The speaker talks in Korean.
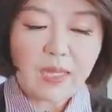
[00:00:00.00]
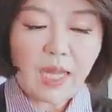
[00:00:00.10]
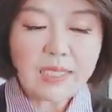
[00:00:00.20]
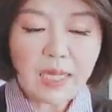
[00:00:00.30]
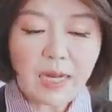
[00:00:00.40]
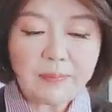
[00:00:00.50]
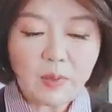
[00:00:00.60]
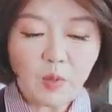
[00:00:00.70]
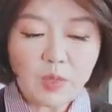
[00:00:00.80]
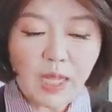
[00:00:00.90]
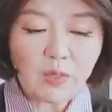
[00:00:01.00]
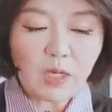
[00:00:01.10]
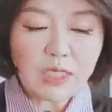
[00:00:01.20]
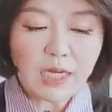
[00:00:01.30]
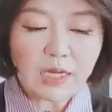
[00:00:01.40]
한 사람 혹은
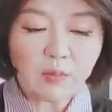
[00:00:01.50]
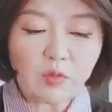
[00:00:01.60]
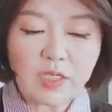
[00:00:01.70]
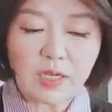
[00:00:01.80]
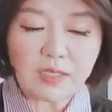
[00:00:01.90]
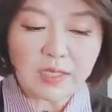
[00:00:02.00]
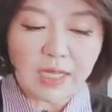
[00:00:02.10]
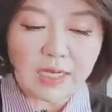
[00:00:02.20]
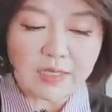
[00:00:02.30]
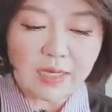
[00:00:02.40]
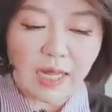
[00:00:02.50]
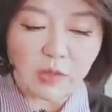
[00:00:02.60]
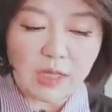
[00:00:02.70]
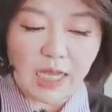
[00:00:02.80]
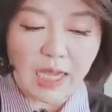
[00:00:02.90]
한 회사가 모든 결정을 내려서는
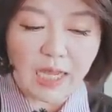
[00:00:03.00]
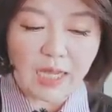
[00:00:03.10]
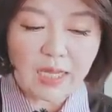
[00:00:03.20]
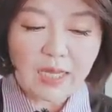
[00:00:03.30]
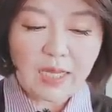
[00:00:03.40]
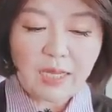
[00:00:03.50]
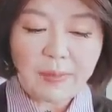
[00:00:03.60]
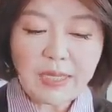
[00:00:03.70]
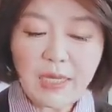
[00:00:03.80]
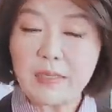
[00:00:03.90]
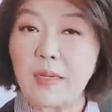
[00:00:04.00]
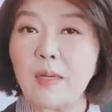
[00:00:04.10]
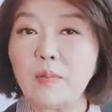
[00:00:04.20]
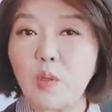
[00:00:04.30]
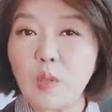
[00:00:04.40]
안 된다.
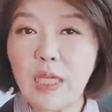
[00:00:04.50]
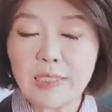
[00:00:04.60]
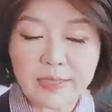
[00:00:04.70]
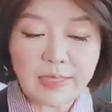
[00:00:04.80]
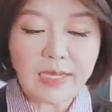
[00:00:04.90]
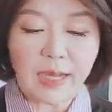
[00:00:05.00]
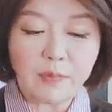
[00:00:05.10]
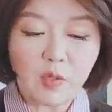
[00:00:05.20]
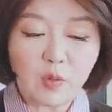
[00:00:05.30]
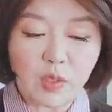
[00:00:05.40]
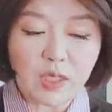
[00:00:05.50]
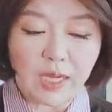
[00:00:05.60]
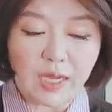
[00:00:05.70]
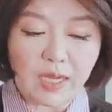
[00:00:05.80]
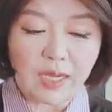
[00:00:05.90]
메타처럼 독자적인
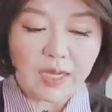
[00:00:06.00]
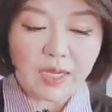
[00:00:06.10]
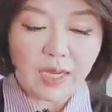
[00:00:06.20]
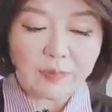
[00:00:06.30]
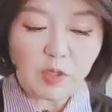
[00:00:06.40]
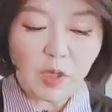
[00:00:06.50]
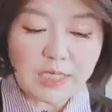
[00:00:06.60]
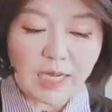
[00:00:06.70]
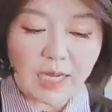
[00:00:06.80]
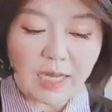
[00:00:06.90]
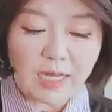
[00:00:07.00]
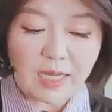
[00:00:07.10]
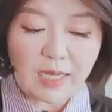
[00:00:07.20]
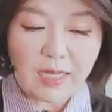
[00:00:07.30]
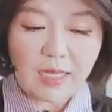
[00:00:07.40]
감독위원회가 필요하다
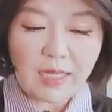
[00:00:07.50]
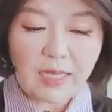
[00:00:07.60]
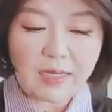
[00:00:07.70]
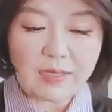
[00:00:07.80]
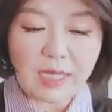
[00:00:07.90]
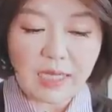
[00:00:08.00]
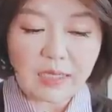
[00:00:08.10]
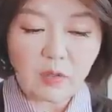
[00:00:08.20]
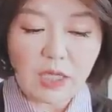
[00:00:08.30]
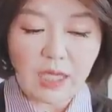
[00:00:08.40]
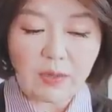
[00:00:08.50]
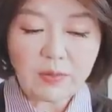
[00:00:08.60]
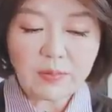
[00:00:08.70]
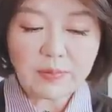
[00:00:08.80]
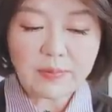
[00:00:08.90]
이런 얘기를 또 했네요.